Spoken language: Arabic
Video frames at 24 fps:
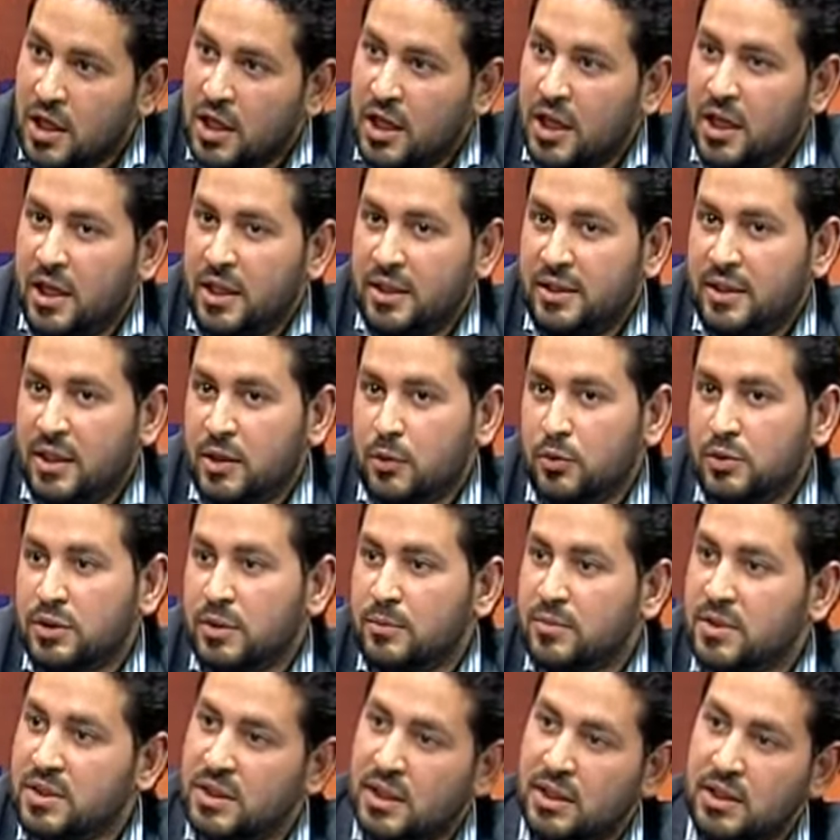احنا كنا
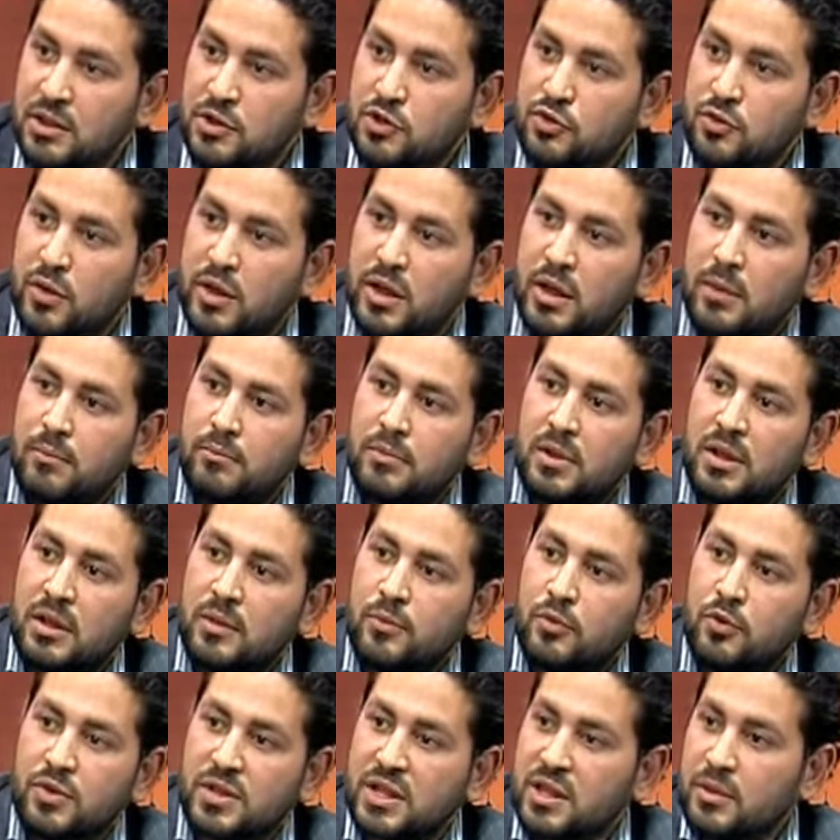مستهين شويه باللي
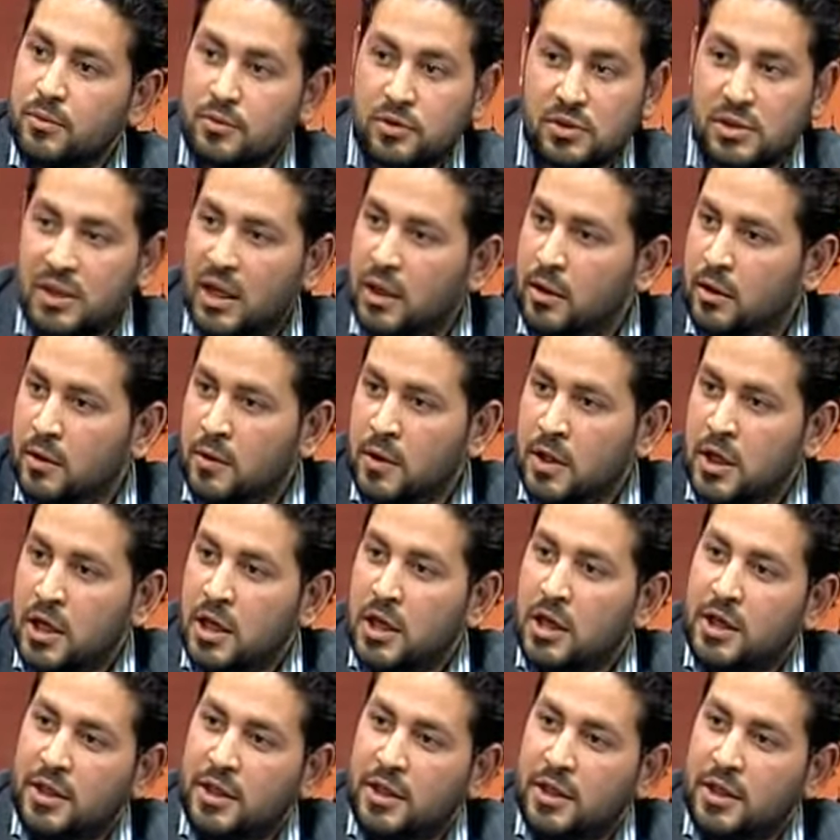بيقولوا زكريا لا احنا